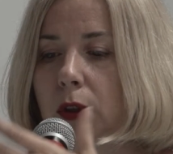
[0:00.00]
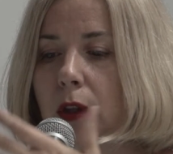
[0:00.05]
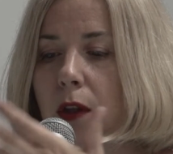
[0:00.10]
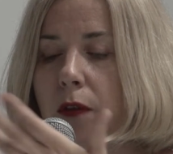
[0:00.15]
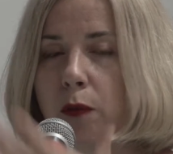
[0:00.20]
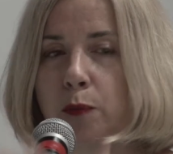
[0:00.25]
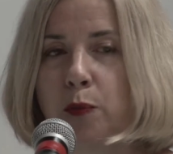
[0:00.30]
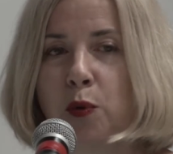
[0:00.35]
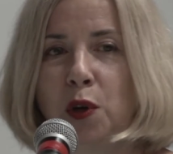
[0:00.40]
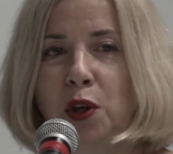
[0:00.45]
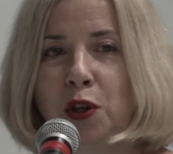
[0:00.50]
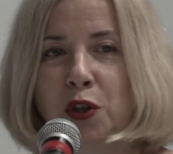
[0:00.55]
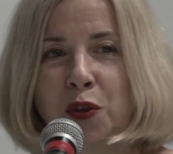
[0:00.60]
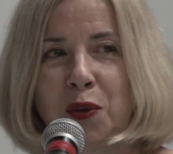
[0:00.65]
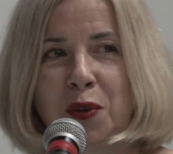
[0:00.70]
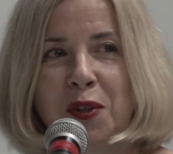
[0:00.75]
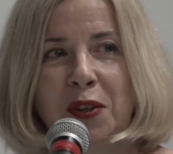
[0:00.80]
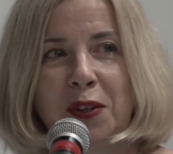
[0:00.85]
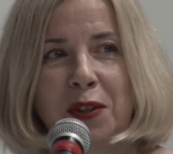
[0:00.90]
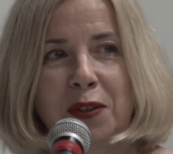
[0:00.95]
этого поля
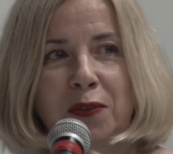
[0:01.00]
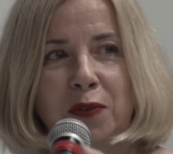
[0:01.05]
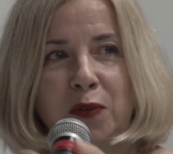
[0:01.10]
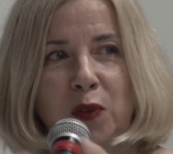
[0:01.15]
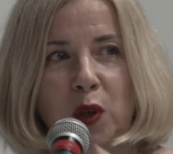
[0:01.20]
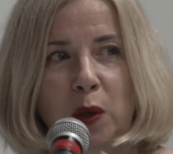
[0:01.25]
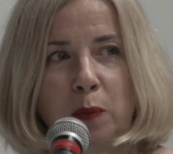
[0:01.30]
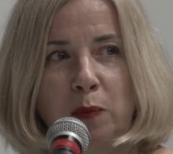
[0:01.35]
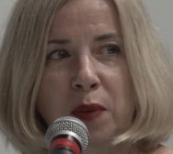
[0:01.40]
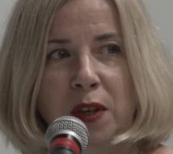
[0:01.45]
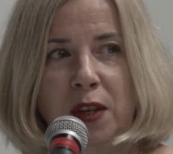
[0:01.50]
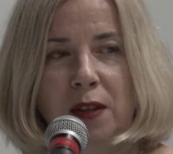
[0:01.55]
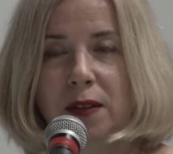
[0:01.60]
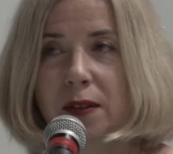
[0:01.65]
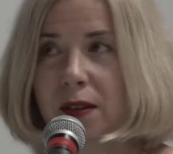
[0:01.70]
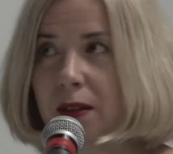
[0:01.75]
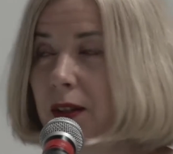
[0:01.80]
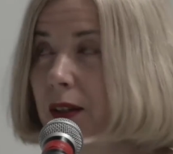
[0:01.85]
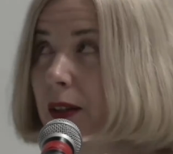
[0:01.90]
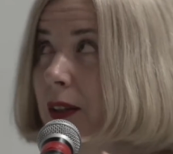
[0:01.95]
чудес в
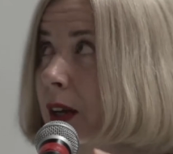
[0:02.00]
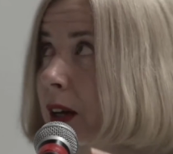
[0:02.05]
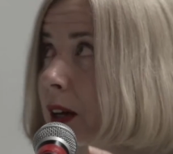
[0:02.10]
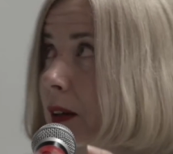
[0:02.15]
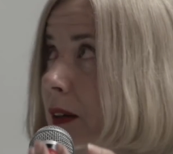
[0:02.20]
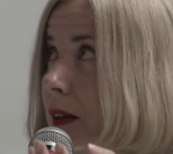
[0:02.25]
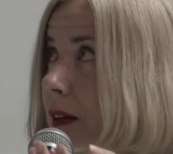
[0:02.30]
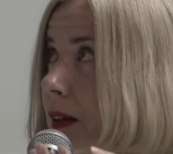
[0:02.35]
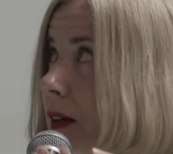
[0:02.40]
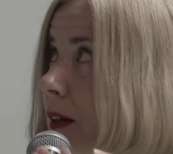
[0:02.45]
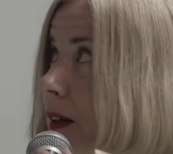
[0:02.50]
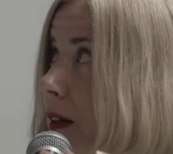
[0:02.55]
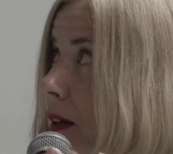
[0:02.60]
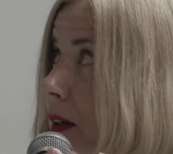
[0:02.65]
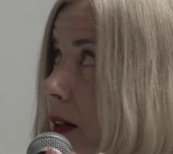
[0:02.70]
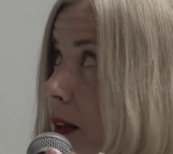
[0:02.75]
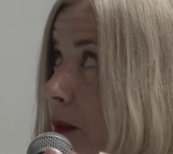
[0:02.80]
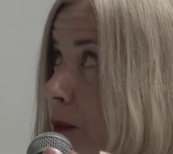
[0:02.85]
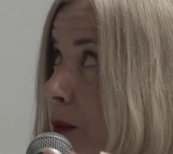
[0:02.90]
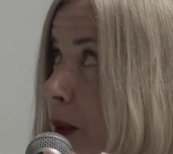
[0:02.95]
Пизе, да,
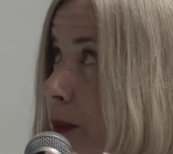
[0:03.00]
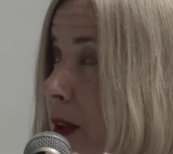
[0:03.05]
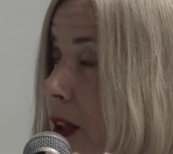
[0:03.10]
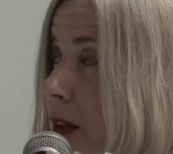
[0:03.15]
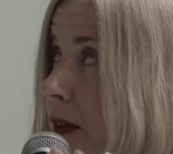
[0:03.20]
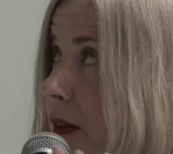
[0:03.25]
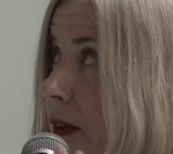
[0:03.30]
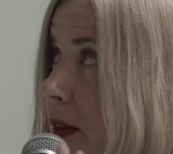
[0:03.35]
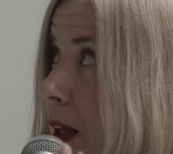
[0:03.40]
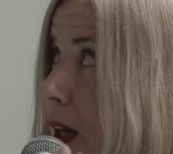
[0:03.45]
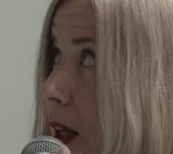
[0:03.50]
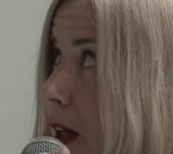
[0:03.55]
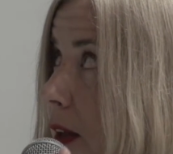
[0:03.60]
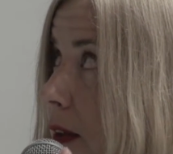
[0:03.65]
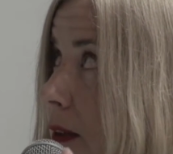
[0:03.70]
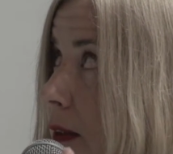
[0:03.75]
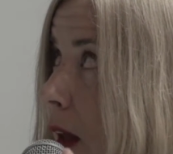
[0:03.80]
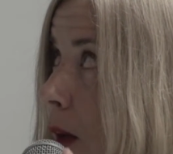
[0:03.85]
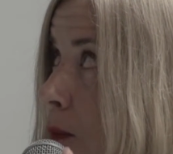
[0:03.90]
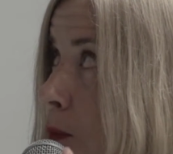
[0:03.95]
а, Баптистерий,
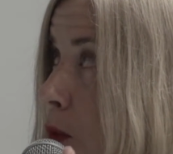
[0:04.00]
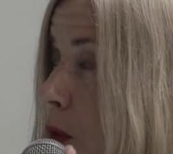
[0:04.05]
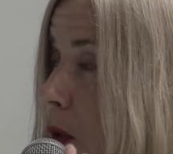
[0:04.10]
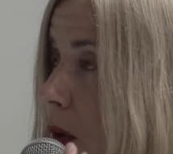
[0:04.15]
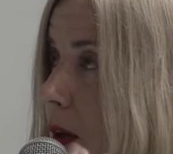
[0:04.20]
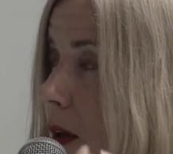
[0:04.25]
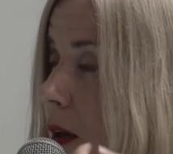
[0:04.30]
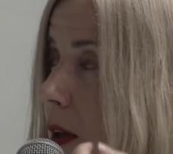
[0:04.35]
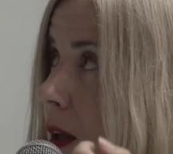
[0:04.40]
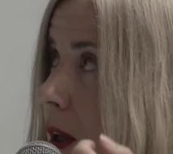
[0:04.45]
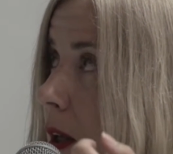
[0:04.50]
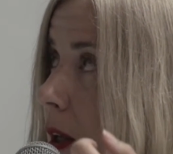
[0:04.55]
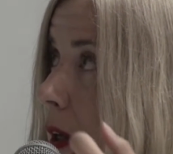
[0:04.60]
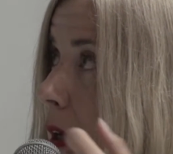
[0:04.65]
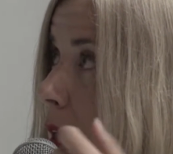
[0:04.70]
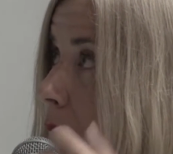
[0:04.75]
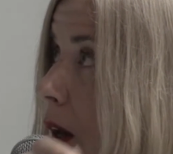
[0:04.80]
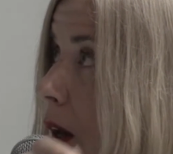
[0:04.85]
собор и